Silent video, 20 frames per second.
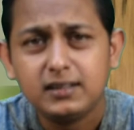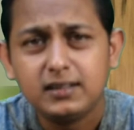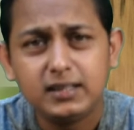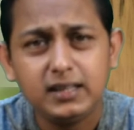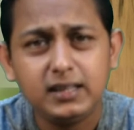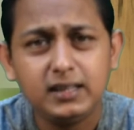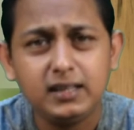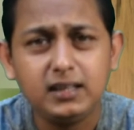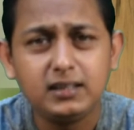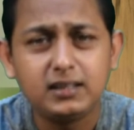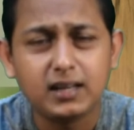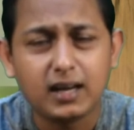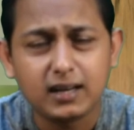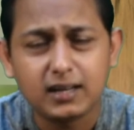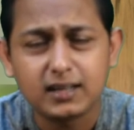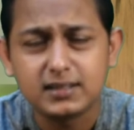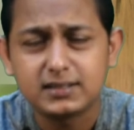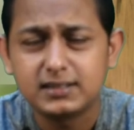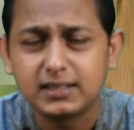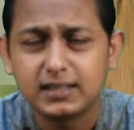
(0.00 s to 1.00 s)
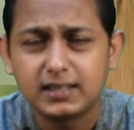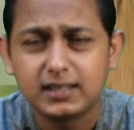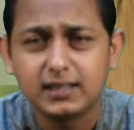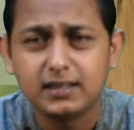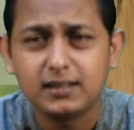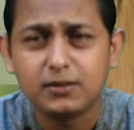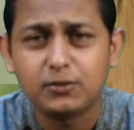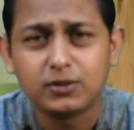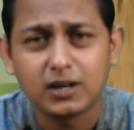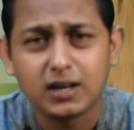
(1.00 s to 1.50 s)
তিনি তার কাছ থেকে
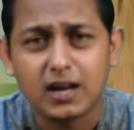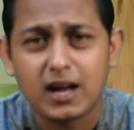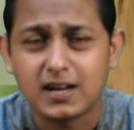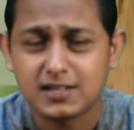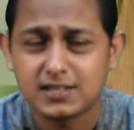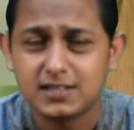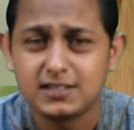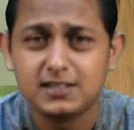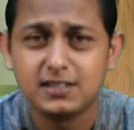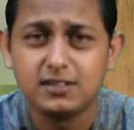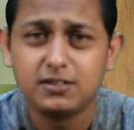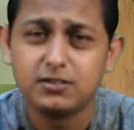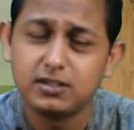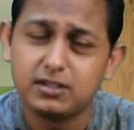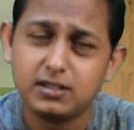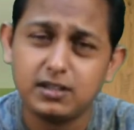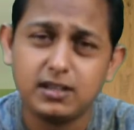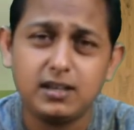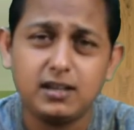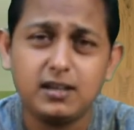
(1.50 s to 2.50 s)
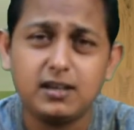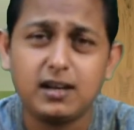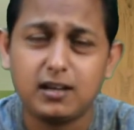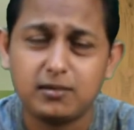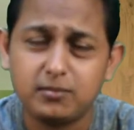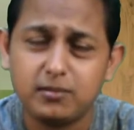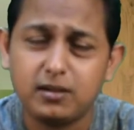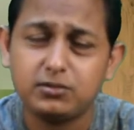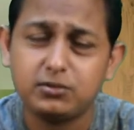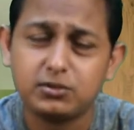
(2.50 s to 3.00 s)
ওনার আশা ছিল যে তিনি
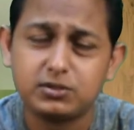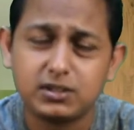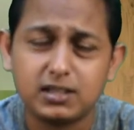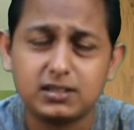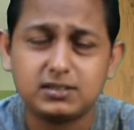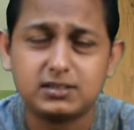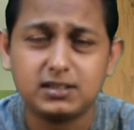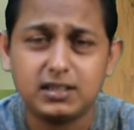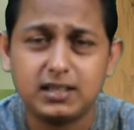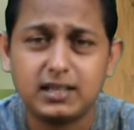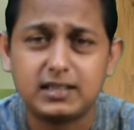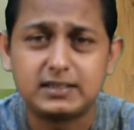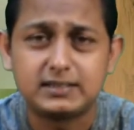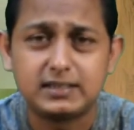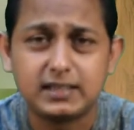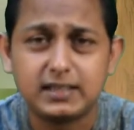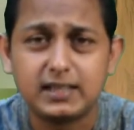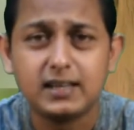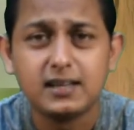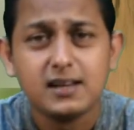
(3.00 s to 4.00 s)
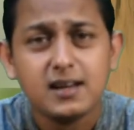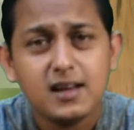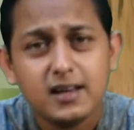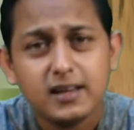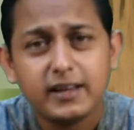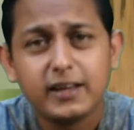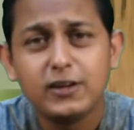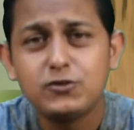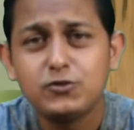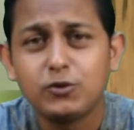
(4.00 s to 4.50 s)
লাল বাহাদুর শাস্ত্রীর কাছ থেকে
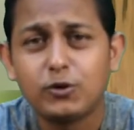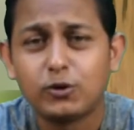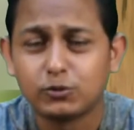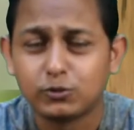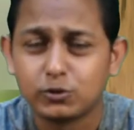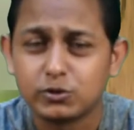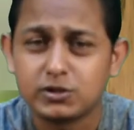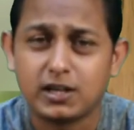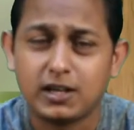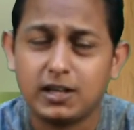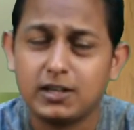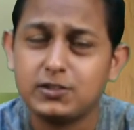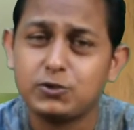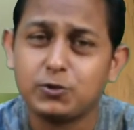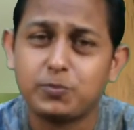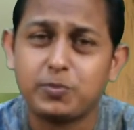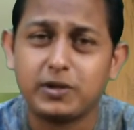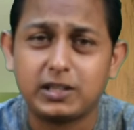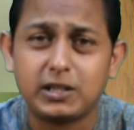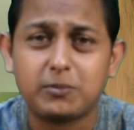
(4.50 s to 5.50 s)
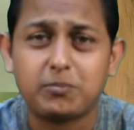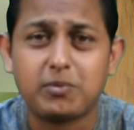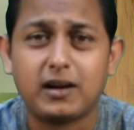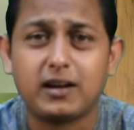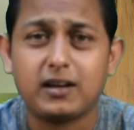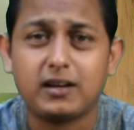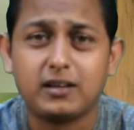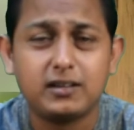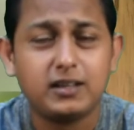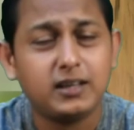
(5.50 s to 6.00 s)
কিছু অর্থ সাহায্য পেতে
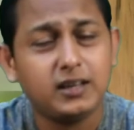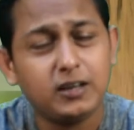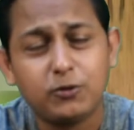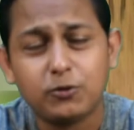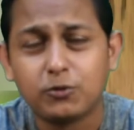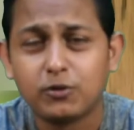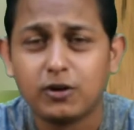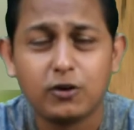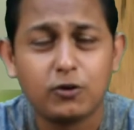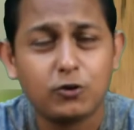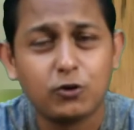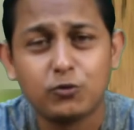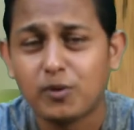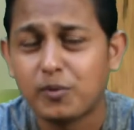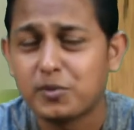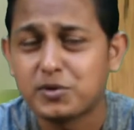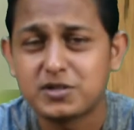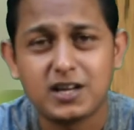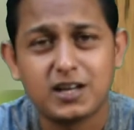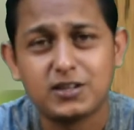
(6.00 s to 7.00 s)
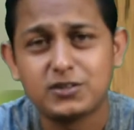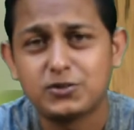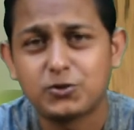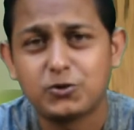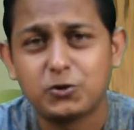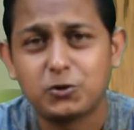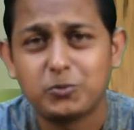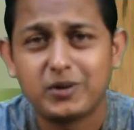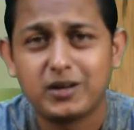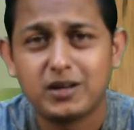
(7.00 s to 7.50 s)
পারেন তিনি কোনো না কোনোভাবে সাহায্য
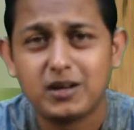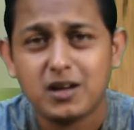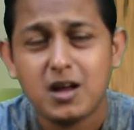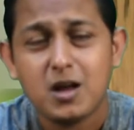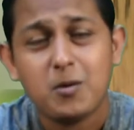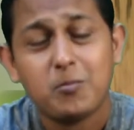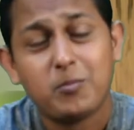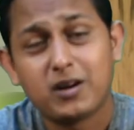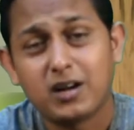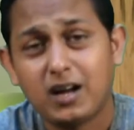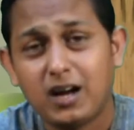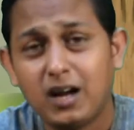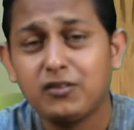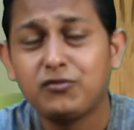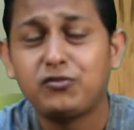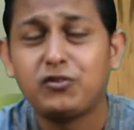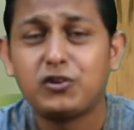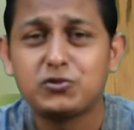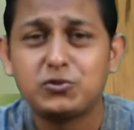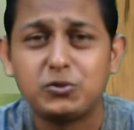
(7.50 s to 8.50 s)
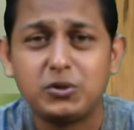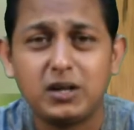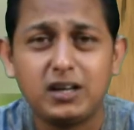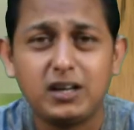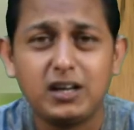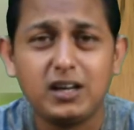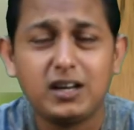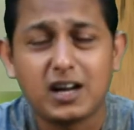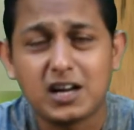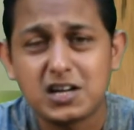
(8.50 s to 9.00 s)
করবেন বাট
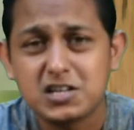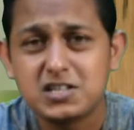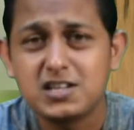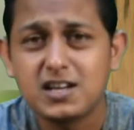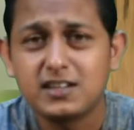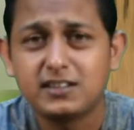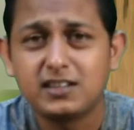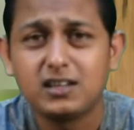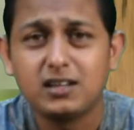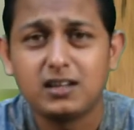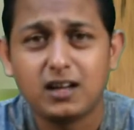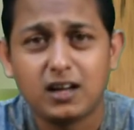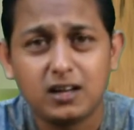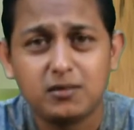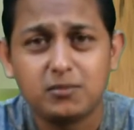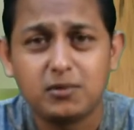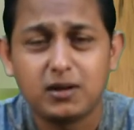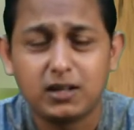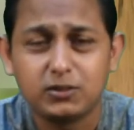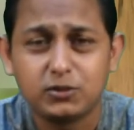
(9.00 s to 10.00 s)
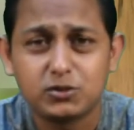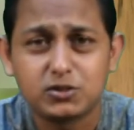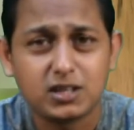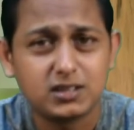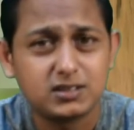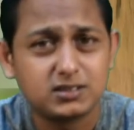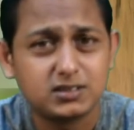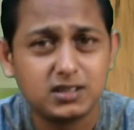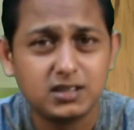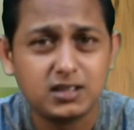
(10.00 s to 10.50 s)
আনফর্চুনেটলি রাশিয়াতে লাল বাহাদুর
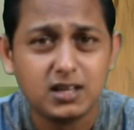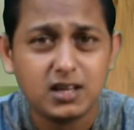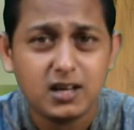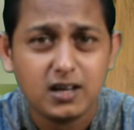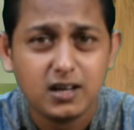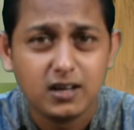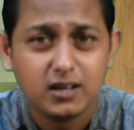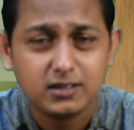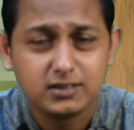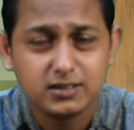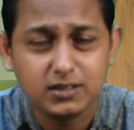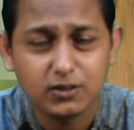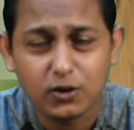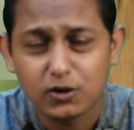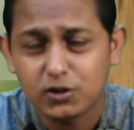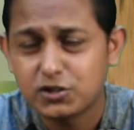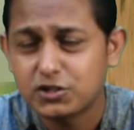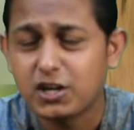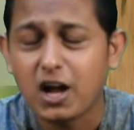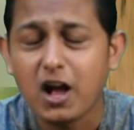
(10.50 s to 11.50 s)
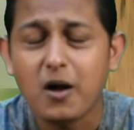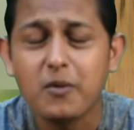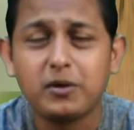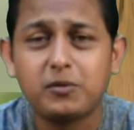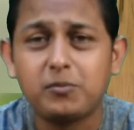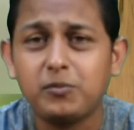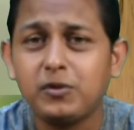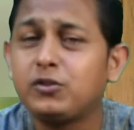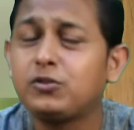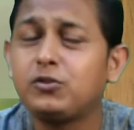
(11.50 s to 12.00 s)
শাস্ত্রীর যে
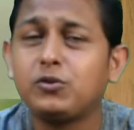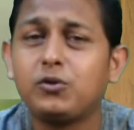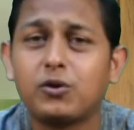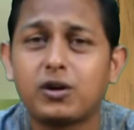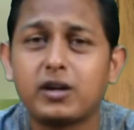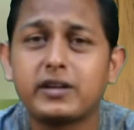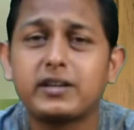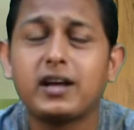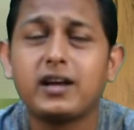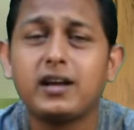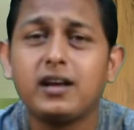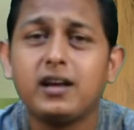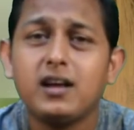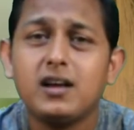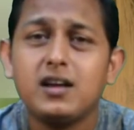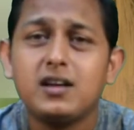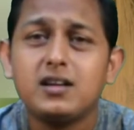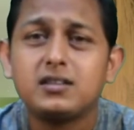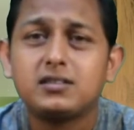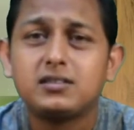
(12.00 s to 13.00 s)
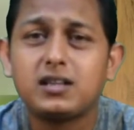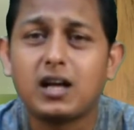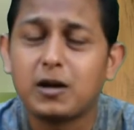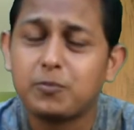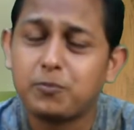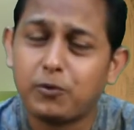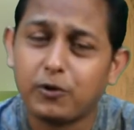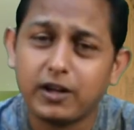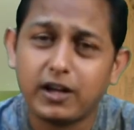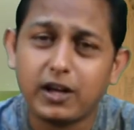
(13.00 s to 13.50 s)
অস্বাভাবিক মৃত্যু ঘটে যায়
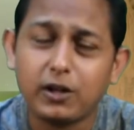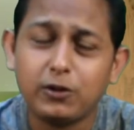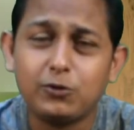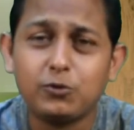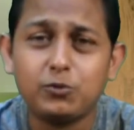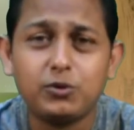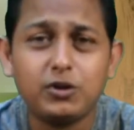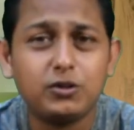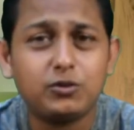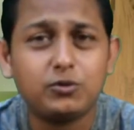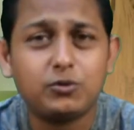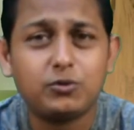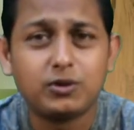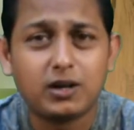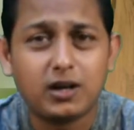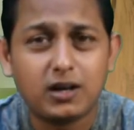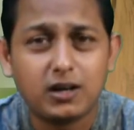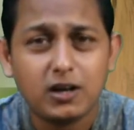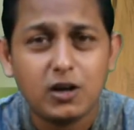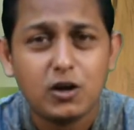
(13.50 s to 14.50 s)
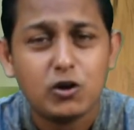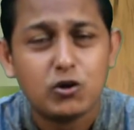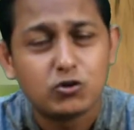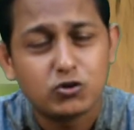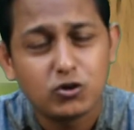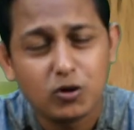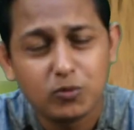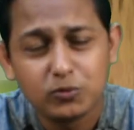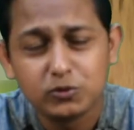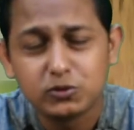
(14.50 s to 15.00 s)
তারপরে কিন্তু উনি ওনার
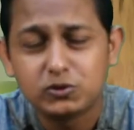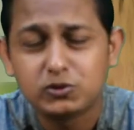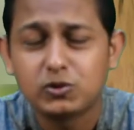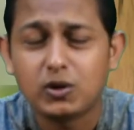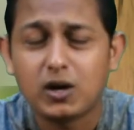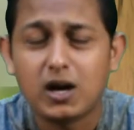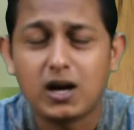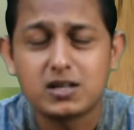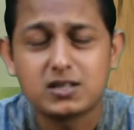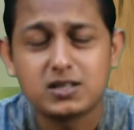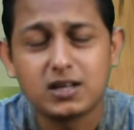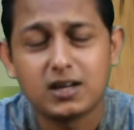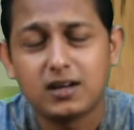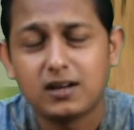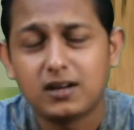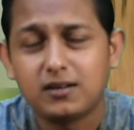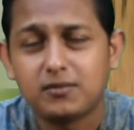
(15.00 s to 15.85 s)
সমস্ত আশা